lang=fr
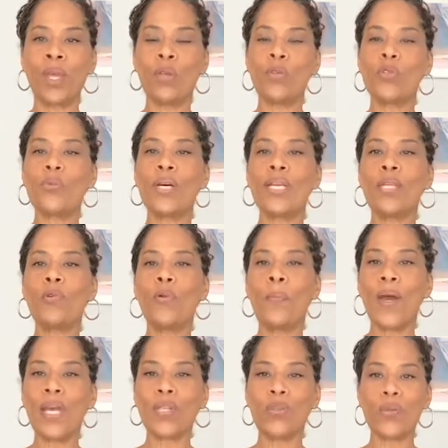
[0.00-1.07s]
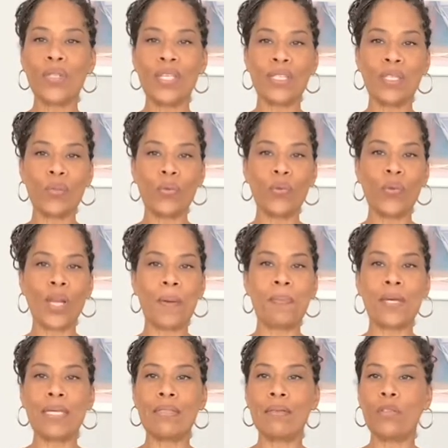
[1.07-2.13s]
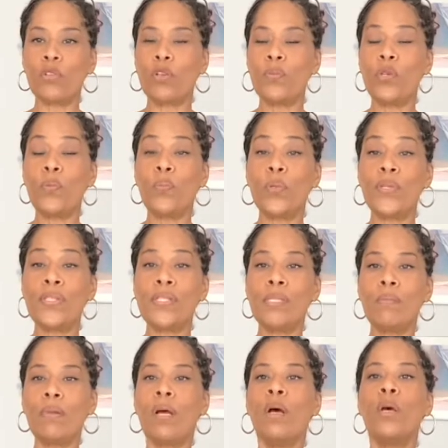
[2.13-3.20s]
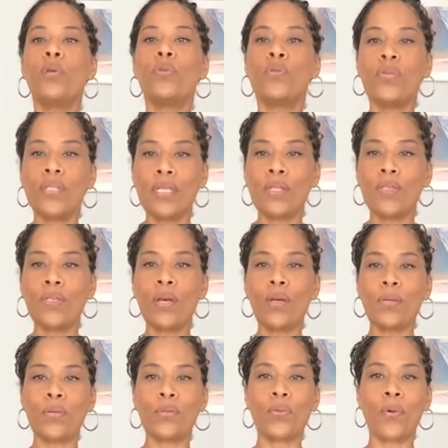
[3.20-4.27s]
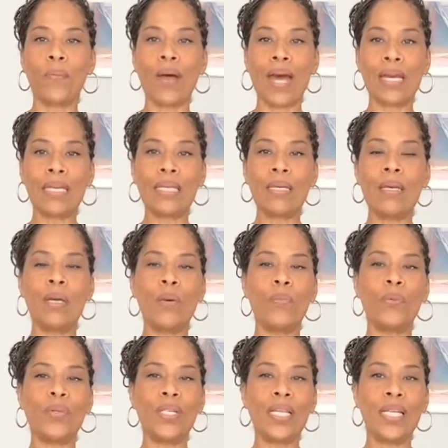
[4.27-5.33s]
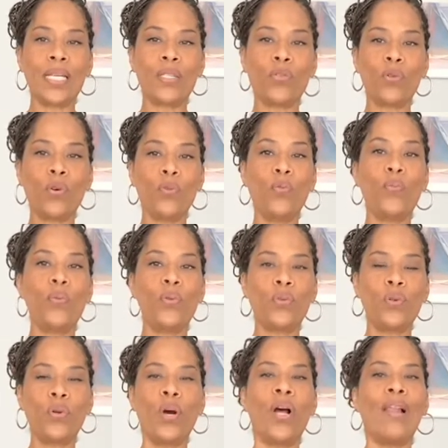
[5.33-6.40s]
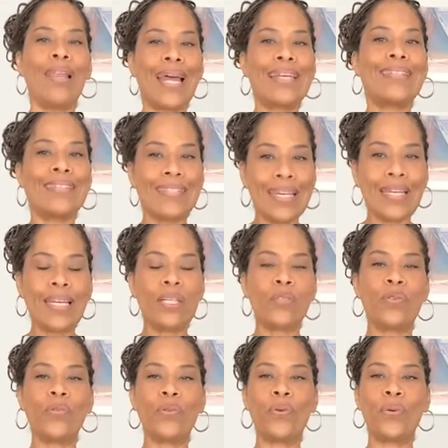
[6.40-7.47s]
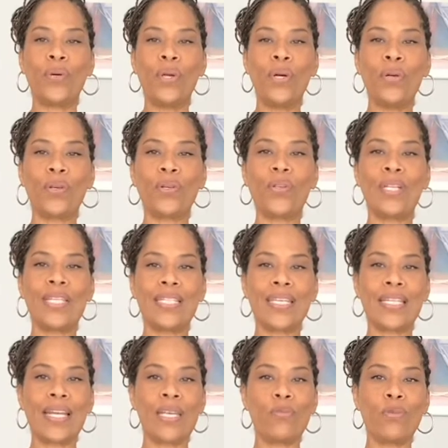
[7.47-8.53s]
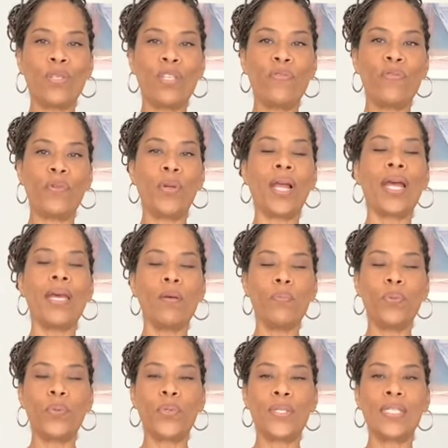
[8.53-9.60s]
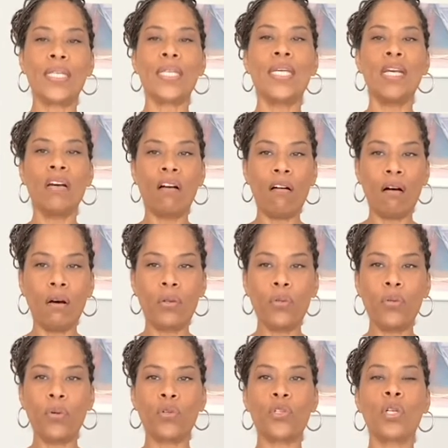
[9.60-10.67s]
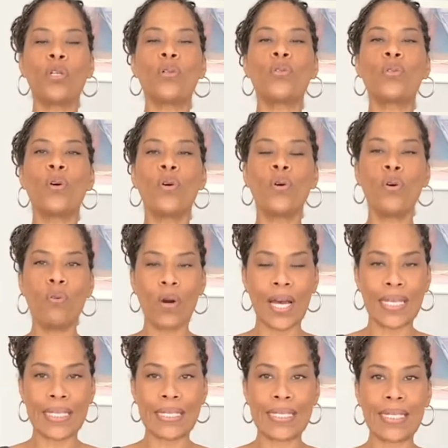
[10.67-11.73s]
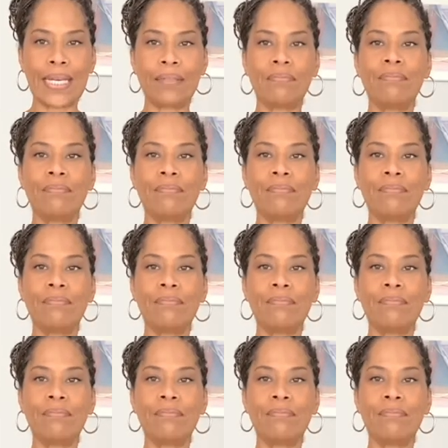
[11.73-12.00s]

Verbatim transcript: Ne soyez donc pas étonnés si on nous la présente comme une possible successeur de son mari pour l'élection ou plutôt la sélection que les États-Unis veulent imposer en urgence aux Haïtiens.